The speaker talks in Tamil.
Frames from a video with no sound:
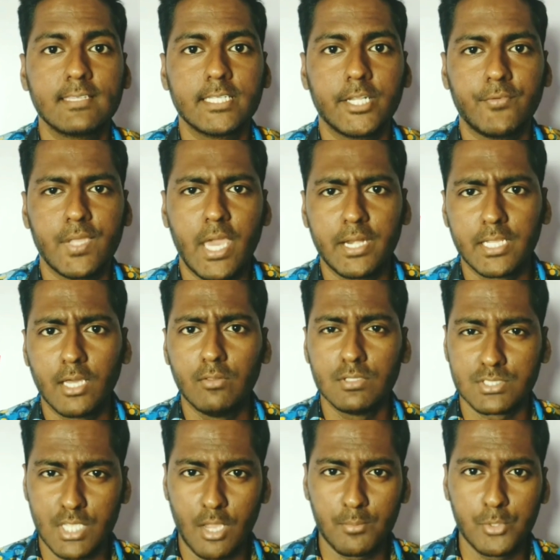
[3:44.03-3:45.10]
அடுத்த தடவை
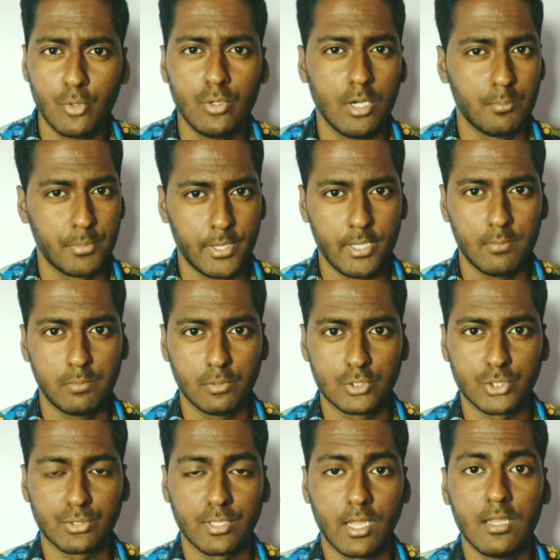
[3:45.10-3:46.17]
யாருக்காவது சாமியோ இல்ல பேயோ
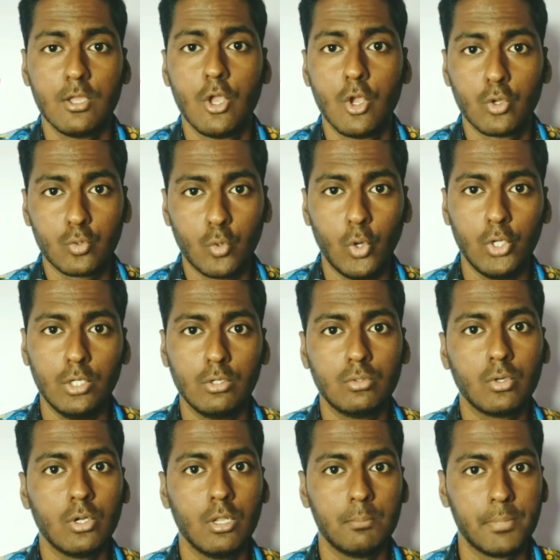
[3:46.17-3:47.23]
பிடிச்சிருந்தா
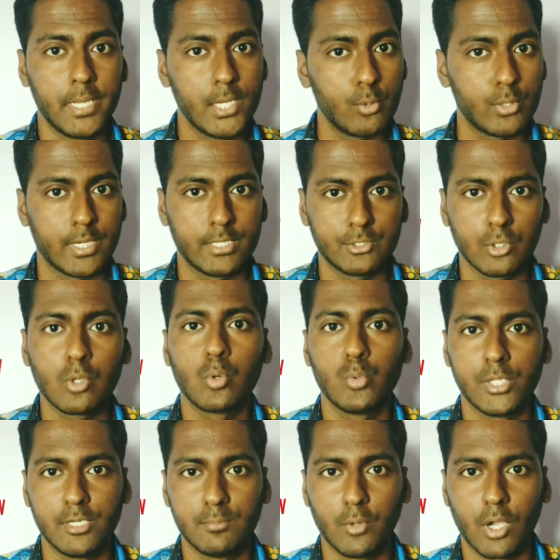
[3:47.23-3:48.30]
கோயிலுக்கோ இல்ல பேய ஓட்டுற
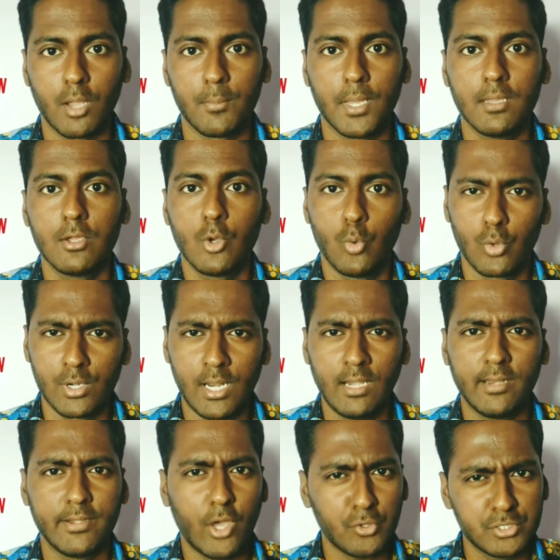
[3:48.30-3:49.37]
கூட்டிட்டு போகாம ஒரு
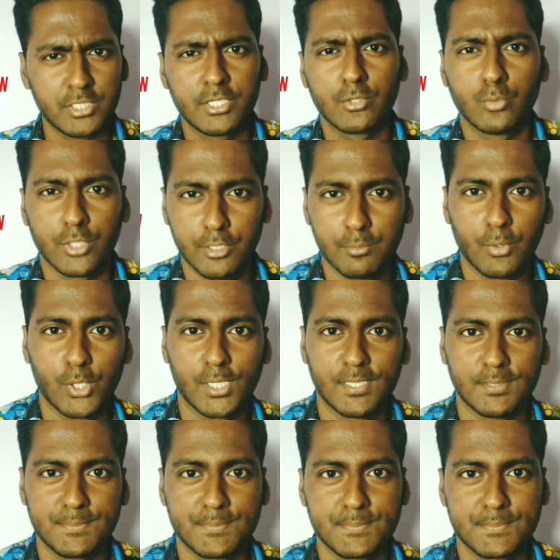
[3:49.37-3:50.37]
நல்ல டாக்டர்கிட்ட கூட்டிட்டு போங்க